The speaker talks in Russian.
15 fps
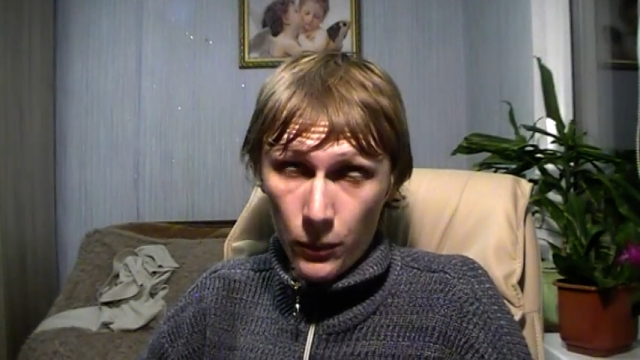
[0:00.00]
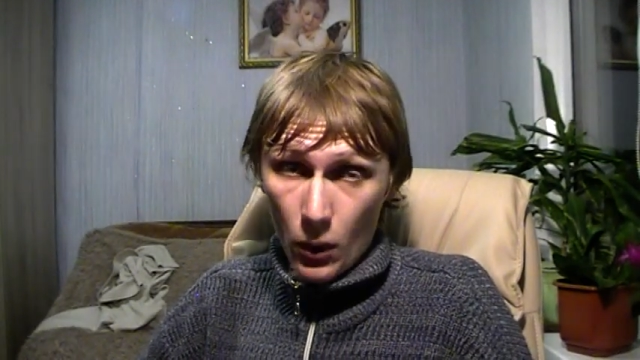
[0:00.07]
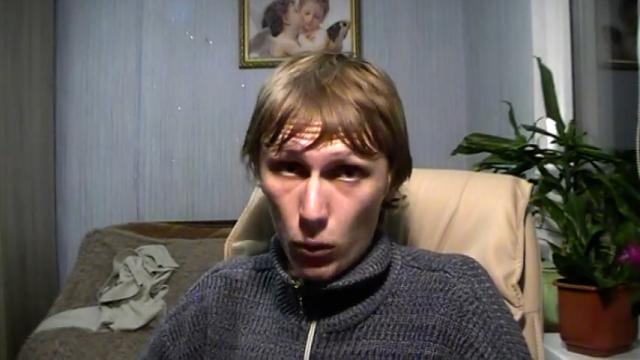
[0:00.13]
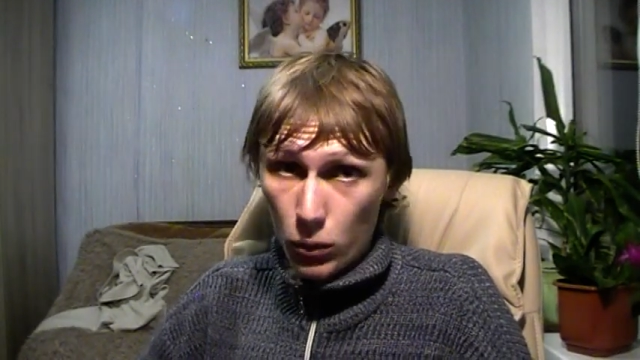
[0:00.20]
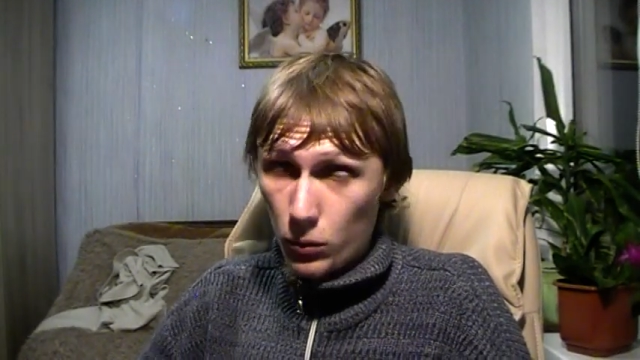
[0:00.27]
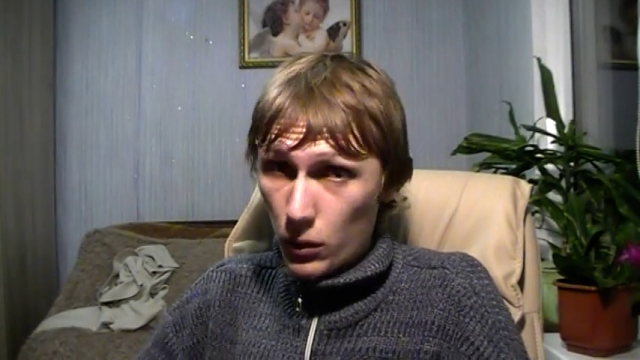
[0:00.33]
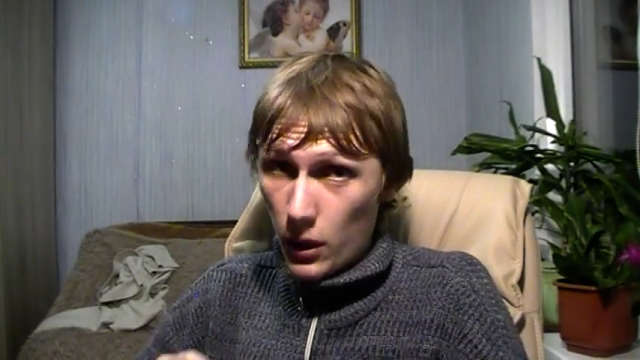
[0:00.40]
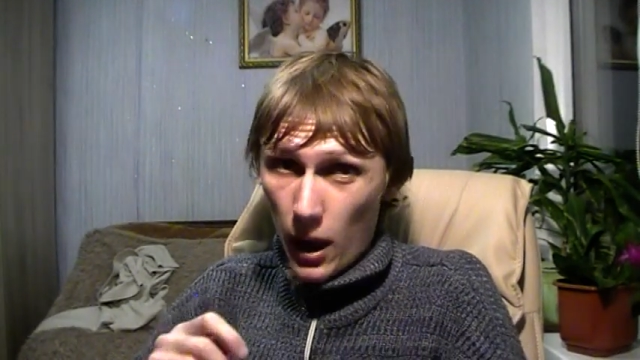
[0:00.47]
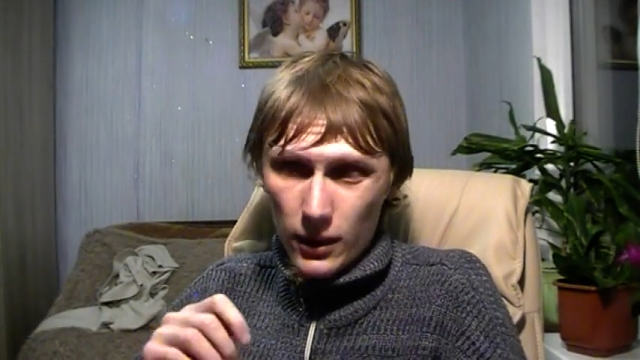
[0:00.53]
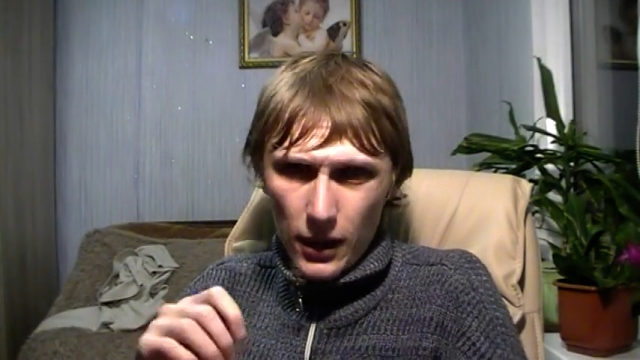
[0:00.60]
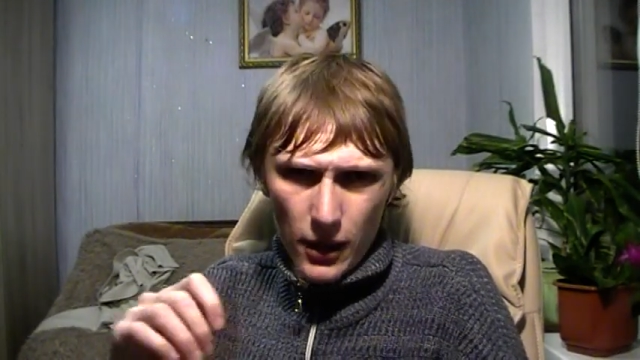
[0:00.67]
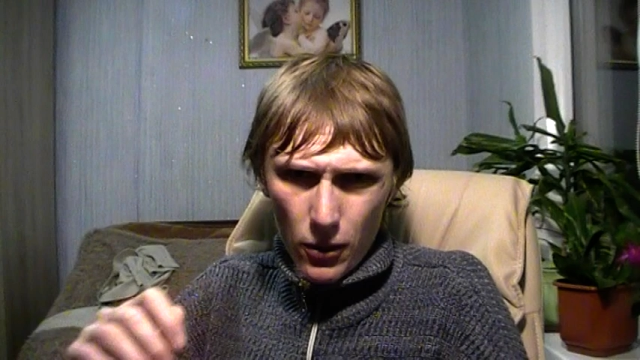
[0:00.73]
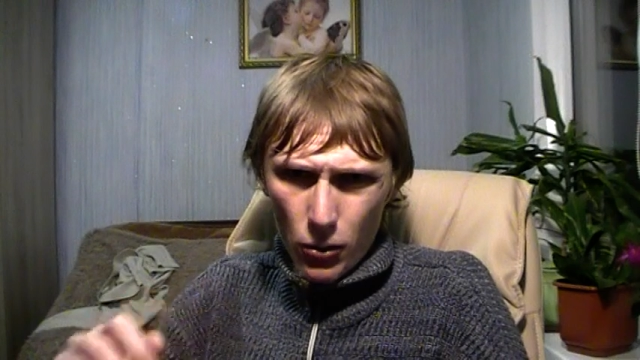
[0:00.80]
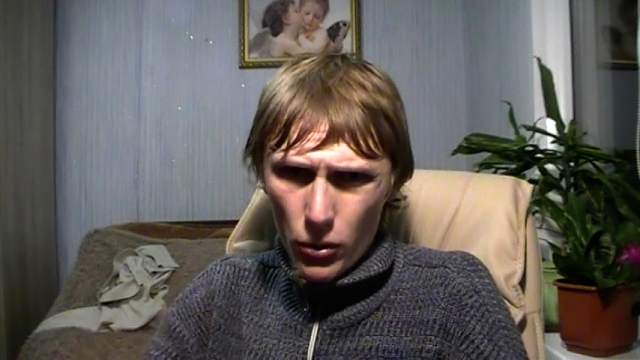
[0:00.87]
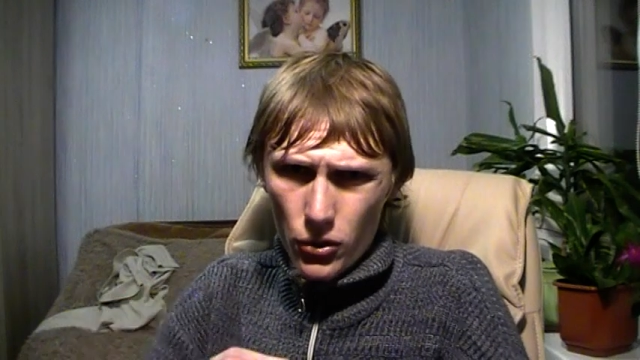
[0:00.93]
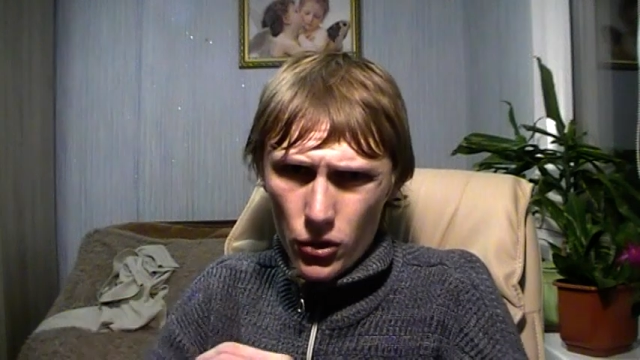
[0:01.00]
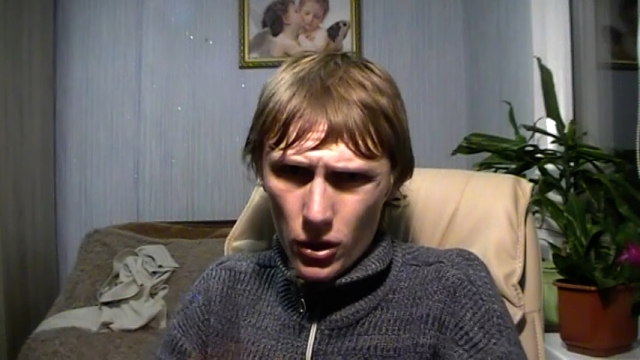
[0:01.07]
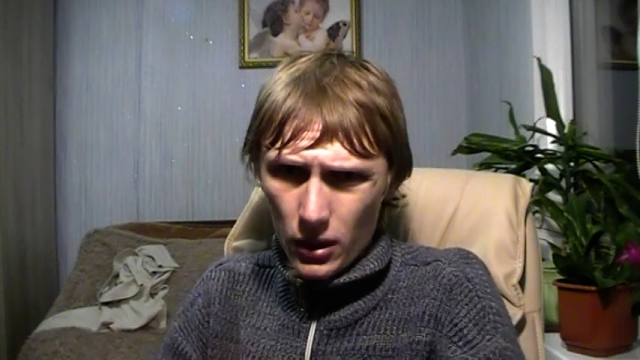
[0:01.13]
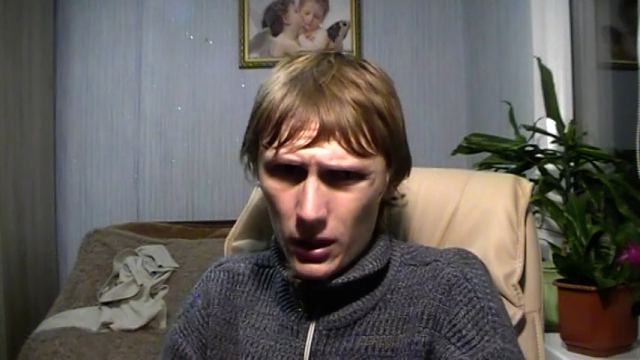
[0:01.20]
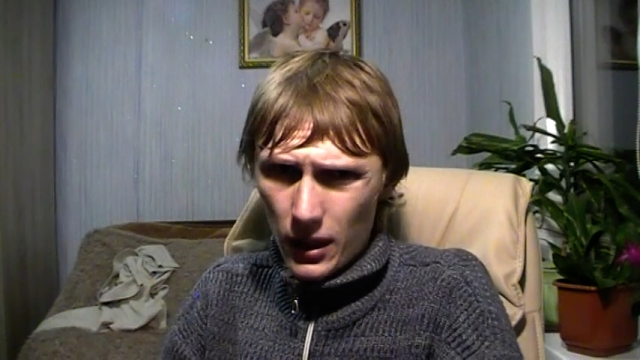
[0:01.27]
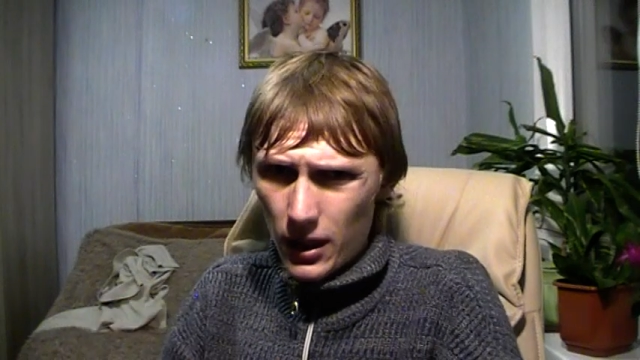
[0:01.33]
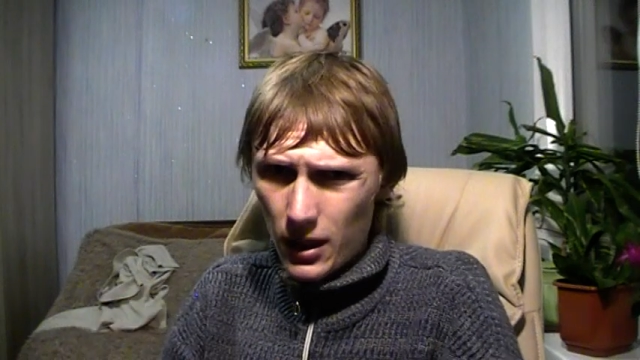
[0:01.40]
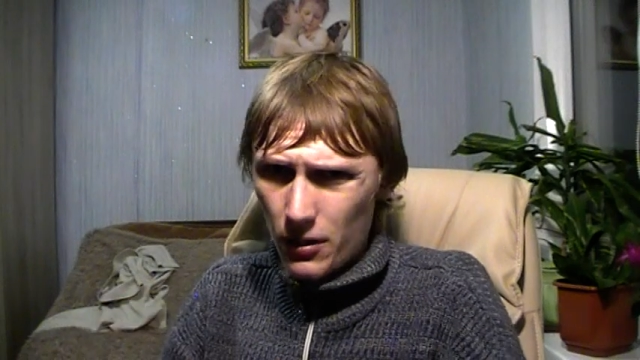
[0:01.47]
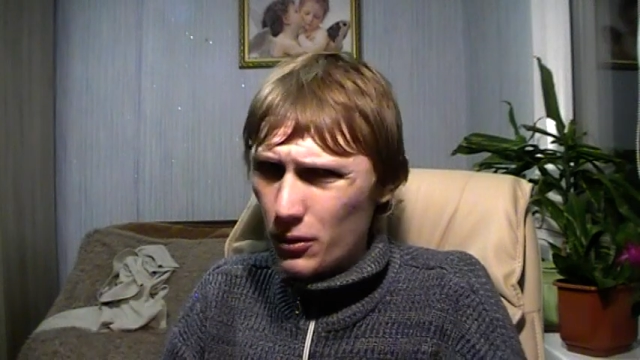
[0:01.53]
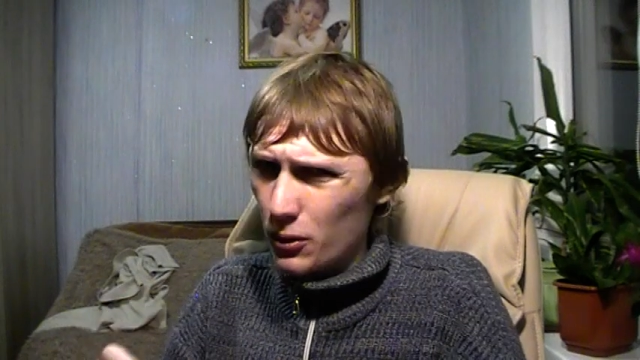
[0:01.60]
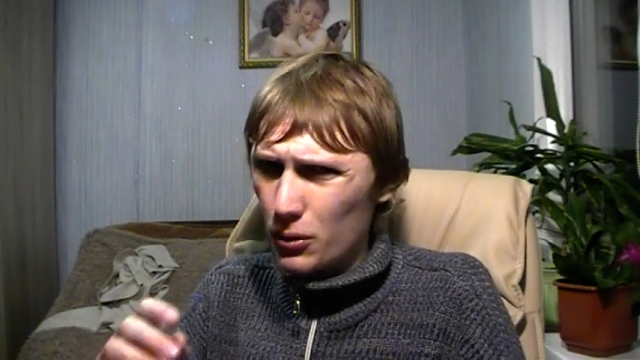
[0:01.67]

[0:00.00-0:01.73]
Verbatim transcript: Он, когда Леончика накидывает,